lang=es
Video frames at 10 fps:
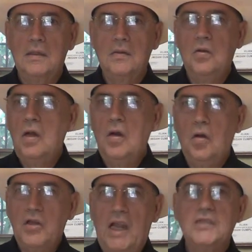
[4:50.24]
no de
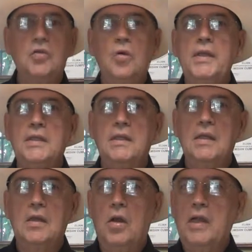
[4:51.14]
los
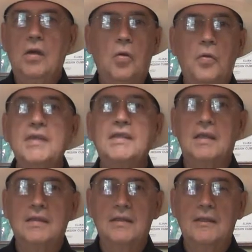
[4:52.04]
no,
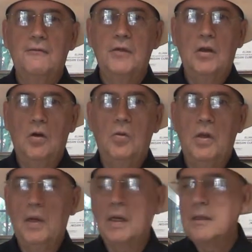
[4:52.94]
esnovistas de los
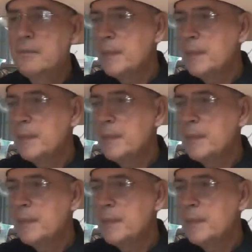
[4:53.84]
bulevares.